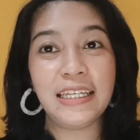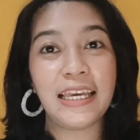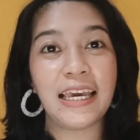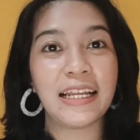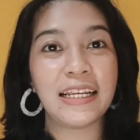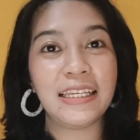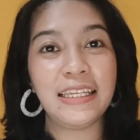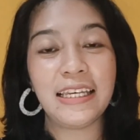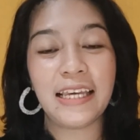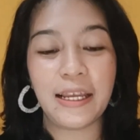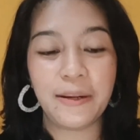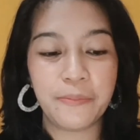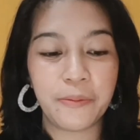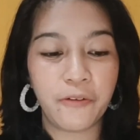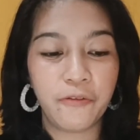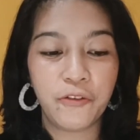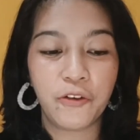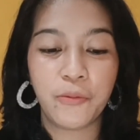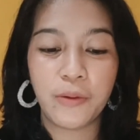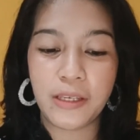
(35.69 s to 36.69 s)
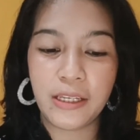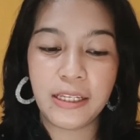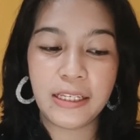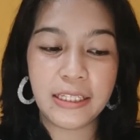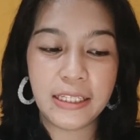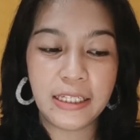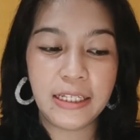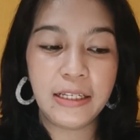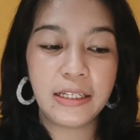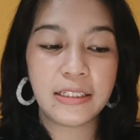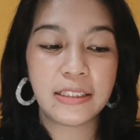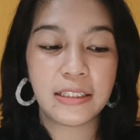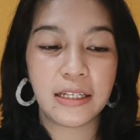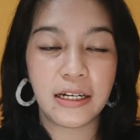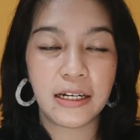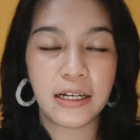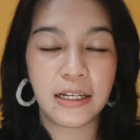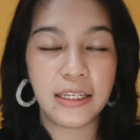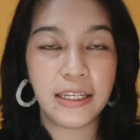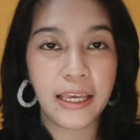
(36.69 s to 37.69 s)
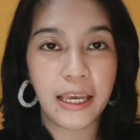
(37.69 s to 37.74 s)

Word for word: Diken Diken perfume ini di uh,